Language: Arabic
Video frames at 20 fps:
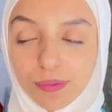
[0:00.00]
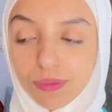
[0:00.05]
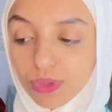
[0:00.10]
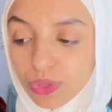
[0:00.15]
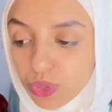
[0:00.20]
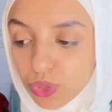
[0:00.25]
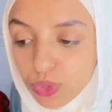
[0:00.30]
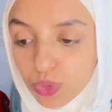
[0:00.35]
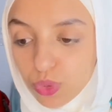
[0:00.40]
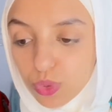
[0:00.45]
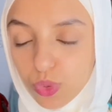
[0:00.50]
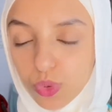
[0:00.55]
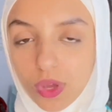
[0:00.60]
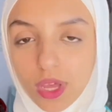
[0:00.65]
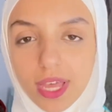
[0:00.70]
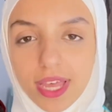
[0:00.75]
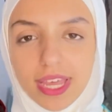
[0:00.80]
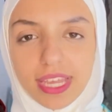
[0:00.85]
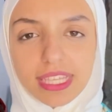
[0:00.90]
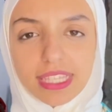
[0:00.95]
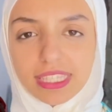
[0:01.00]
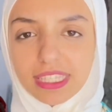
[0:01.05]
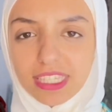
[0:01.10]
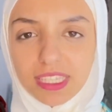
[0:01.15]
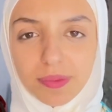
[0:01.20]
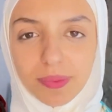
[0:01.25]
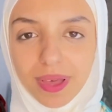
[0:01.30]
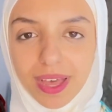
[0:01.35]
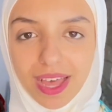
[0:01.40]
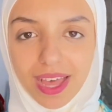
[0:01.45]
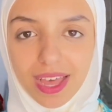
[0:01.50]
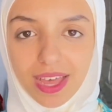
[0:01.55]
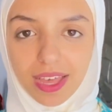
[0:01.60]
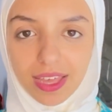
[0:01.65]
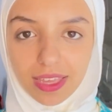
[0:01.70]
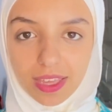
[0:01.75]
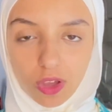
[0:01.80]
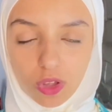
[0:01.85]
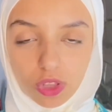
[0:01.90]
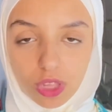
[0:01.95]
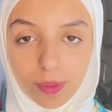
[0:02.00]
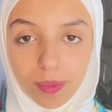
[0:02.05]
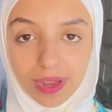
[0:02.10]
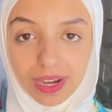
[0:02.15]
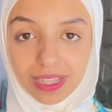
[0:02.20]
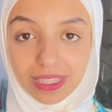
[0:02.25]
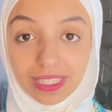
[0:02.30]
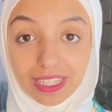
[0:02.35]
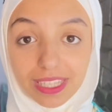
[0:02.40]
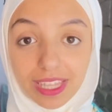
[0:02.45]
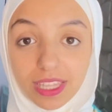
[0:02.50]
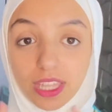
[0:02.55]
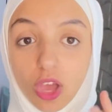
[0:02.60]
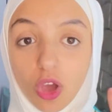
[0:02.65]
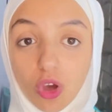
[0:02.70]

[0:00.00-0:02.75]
بصوا دي بقى يعتبر دي تاني